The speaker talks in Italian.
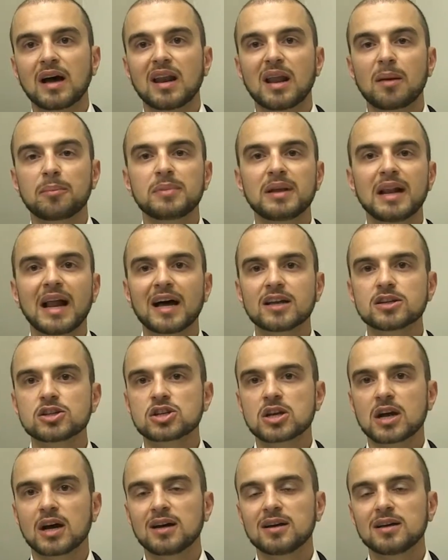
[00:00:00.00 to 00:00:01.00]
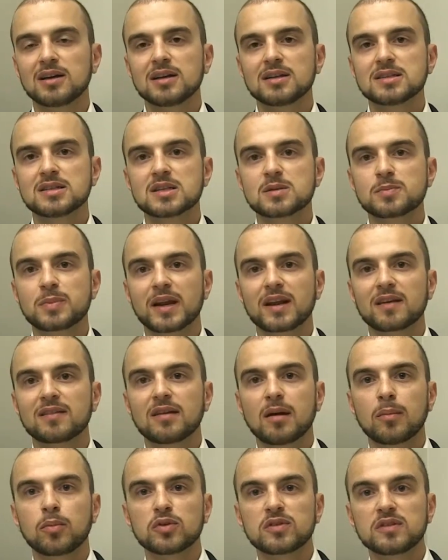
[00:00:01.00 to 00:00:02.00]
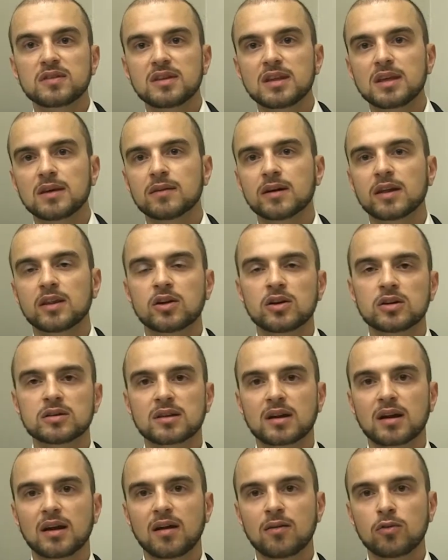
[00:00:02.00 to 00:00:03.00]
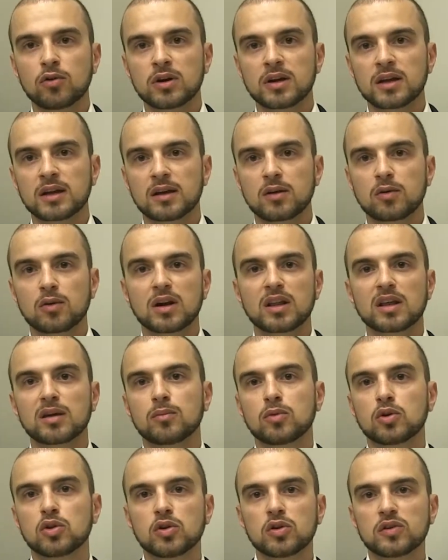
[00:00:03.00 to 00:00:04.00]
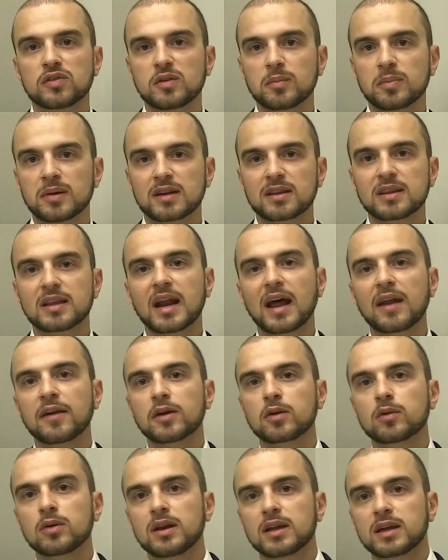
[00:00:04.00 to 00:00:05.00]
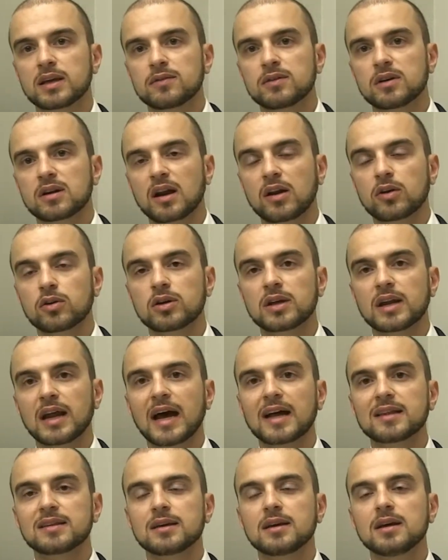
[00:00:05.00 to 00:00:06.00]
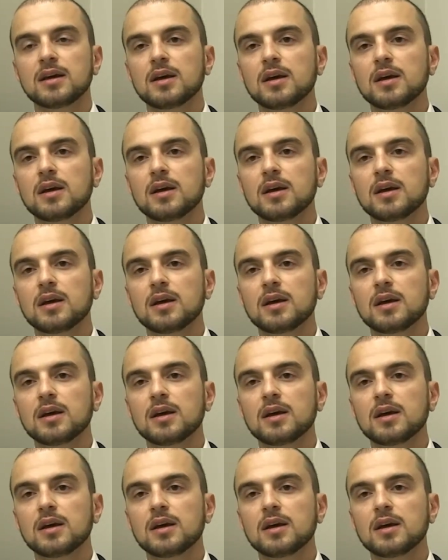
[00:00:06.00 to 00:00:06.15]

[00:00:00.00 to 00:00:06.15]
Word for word: La bilancia si spera sia positiva no? tra i lavori che in qualche modo si perderanno e quelli che verranno creati.